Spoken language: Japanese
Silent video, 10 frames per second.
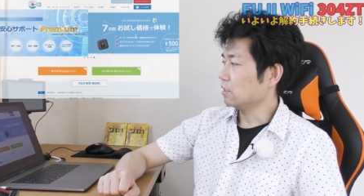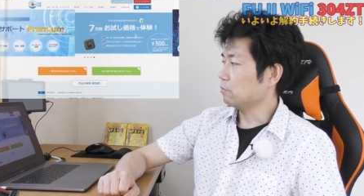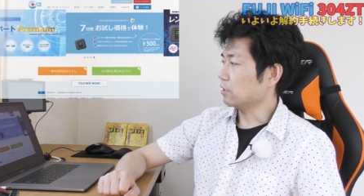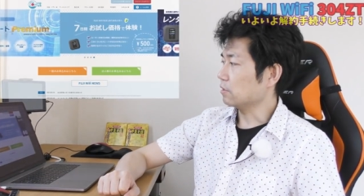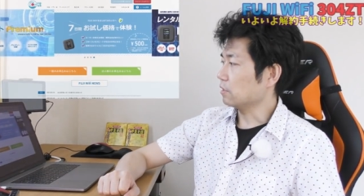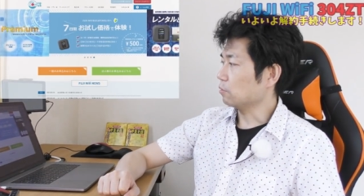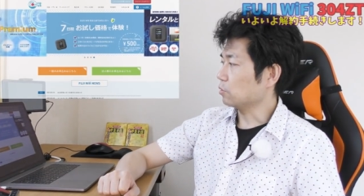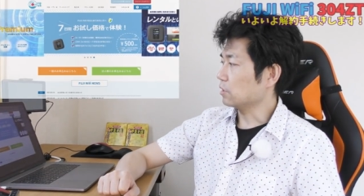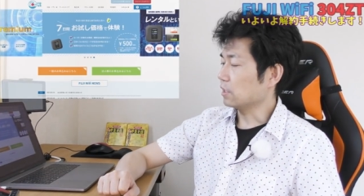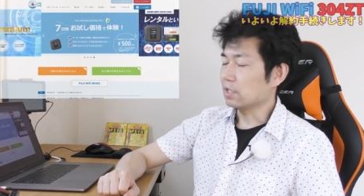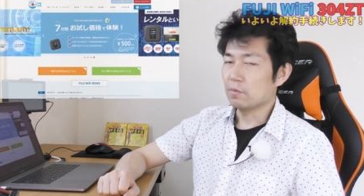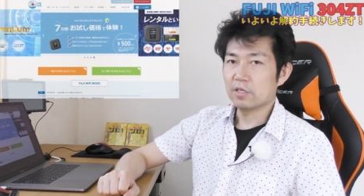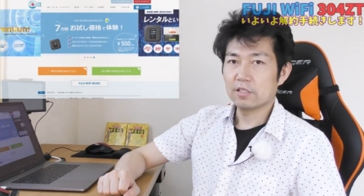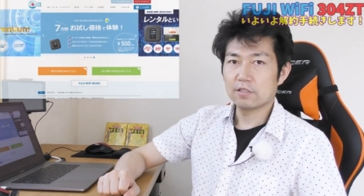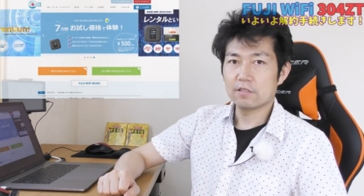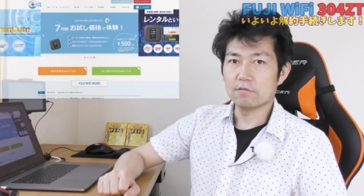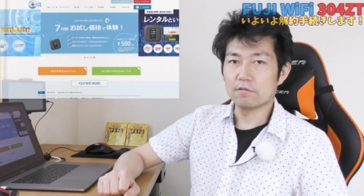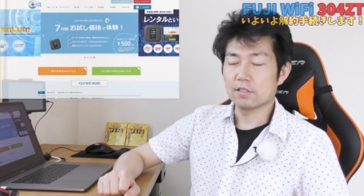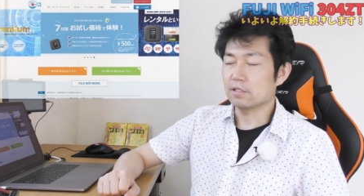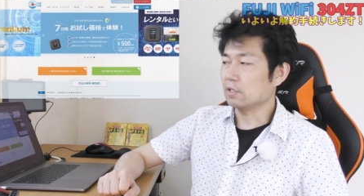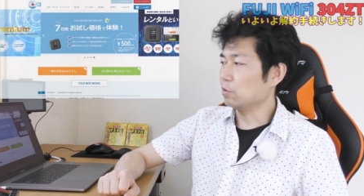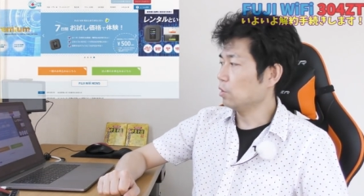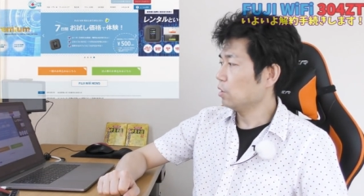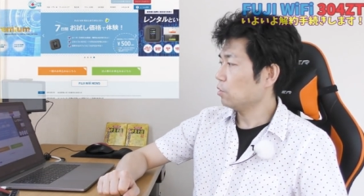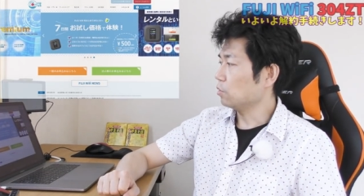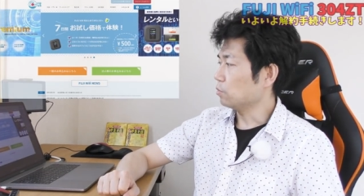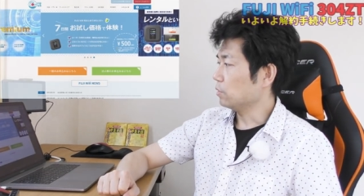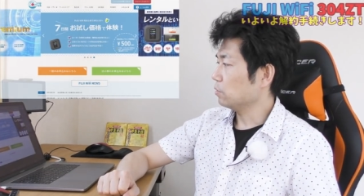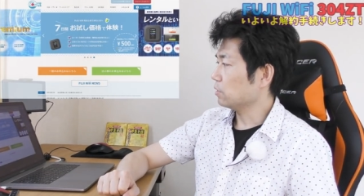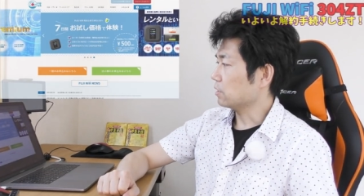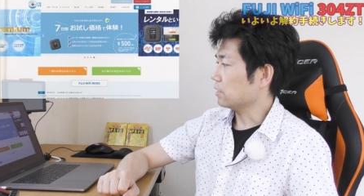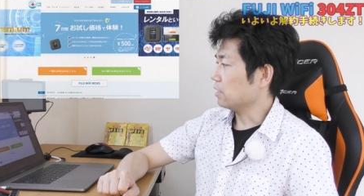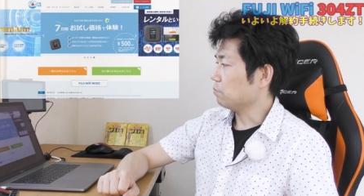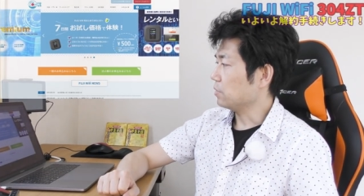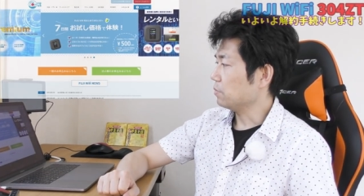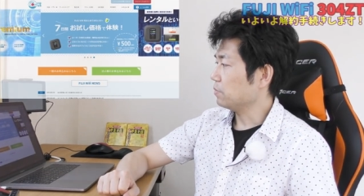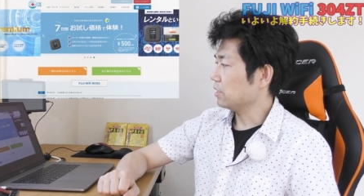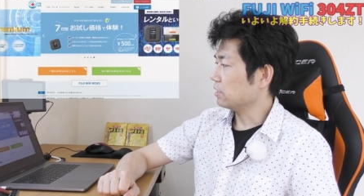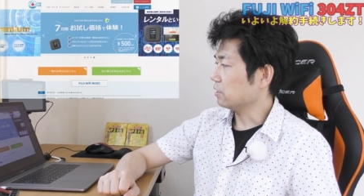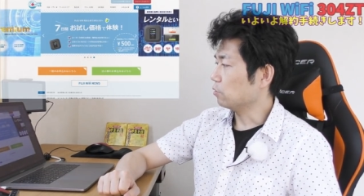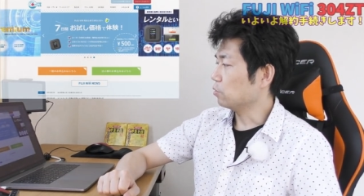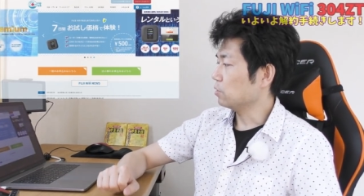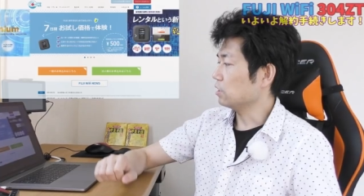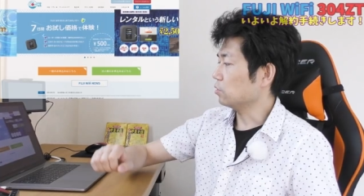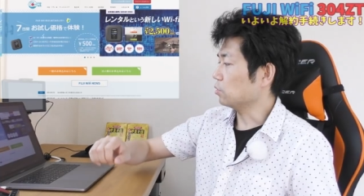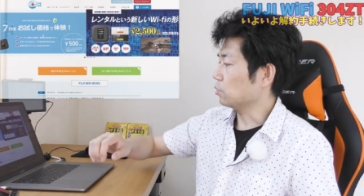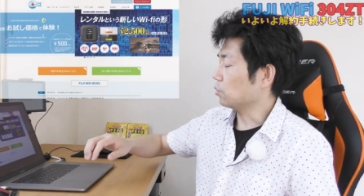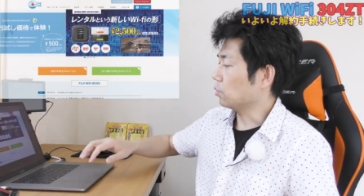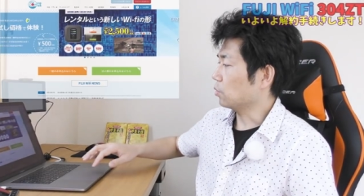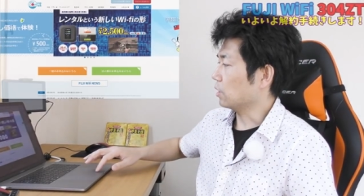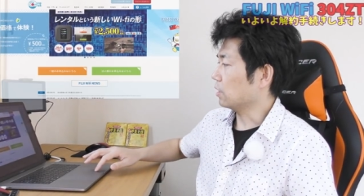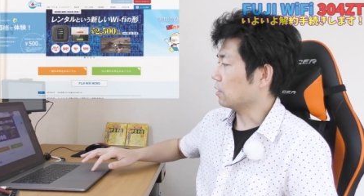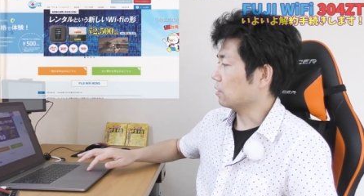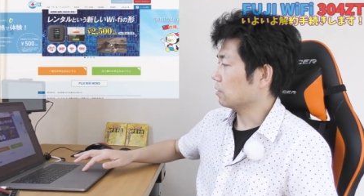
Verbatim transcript: 今ですね、こちら画面が出てるんですけど、この上のですね、マイページログインというところから、